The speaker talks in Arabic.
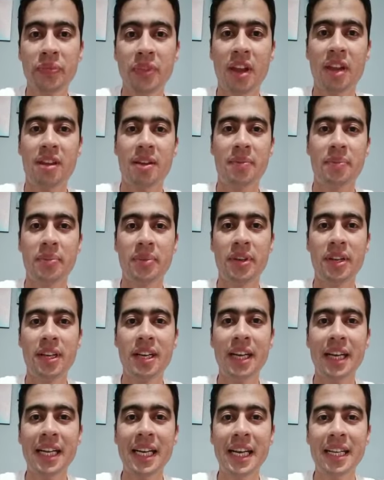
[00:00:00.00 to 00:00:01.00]
طيب
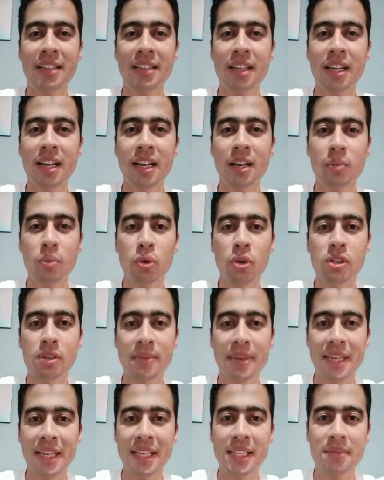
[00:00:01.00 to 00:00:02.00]
احنا عندنا
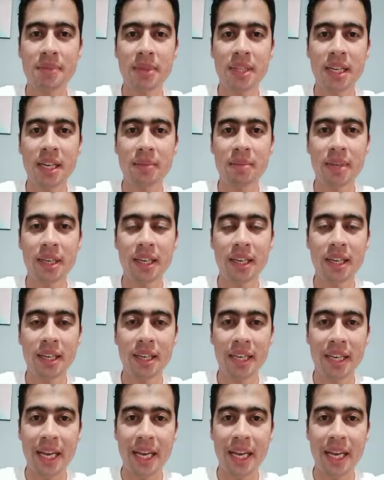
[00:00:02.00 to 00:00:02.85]
معظم الناس بتعمل